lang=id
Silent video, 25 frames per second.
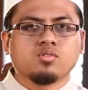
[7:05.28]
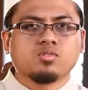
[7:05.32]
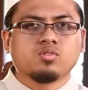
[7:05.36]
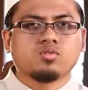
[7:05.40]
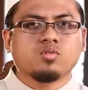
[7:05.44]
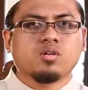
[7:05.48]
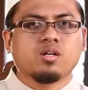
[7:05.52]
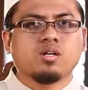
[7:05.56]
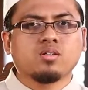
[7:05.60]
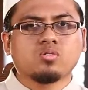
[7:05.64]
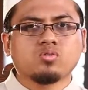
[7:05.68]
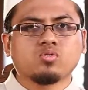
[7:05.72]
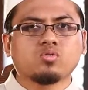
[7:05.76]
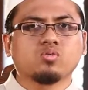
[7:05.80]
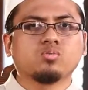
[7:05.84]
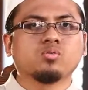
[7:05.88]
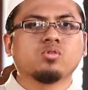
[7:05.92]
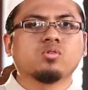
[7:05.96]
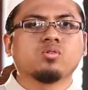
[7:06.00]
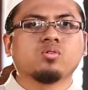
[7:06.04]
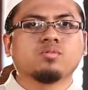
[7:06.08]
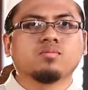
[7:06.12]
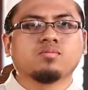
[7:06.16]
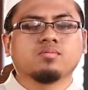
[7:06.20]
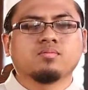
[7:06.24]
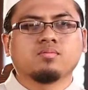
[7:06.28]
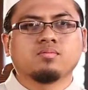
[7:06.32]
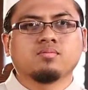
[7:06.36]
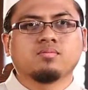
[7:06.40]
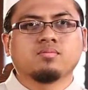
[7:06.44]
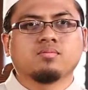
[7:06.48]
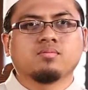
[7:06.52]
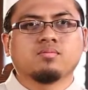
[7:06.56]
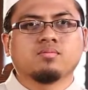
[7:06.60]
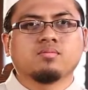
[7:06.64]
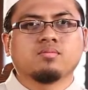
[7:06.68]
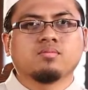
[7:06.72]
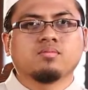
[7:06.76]
sholat subuh
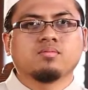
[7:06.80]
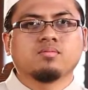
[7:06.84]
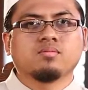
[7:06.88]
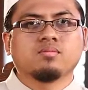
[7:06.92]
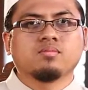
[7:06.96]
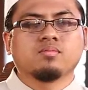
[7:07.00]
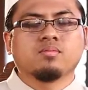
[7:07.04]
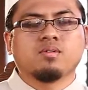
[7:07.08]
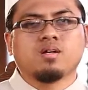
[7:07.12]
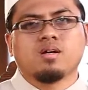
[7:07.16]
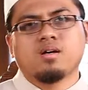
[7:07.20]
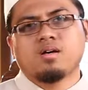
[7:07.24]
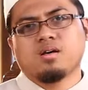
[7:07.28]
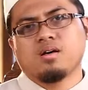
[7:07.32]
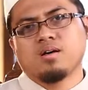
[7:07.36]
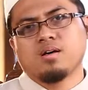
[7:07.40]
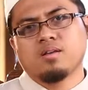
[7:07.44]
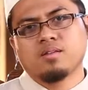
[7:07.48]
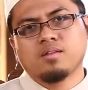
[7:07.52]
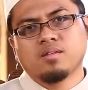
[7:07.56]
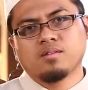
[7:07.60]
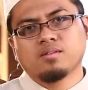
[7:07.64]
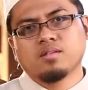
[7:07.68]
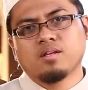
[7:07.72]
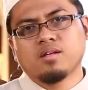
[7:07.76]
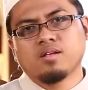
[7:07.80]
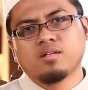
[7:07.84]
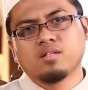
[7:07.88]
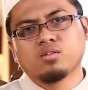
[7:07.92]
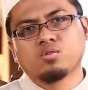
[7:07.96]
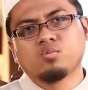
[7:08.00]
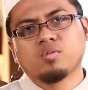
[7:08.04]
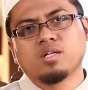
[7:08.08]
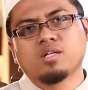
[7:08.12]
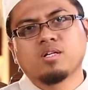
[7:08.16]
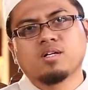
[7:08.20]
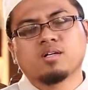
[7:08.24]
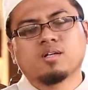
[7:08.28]
azan telah
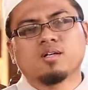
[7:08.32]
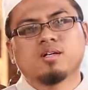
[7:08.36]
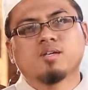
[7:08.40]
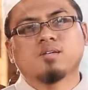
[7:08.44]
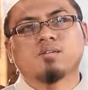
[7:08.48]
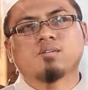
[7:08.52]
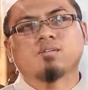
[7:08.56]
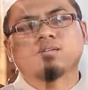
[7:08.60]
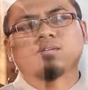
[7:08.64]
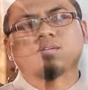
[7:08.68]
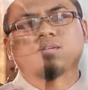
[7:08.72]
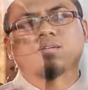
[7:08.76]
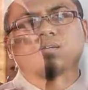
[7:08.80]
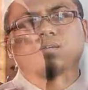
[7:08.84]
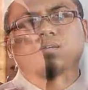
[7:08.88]
dikumandangkan,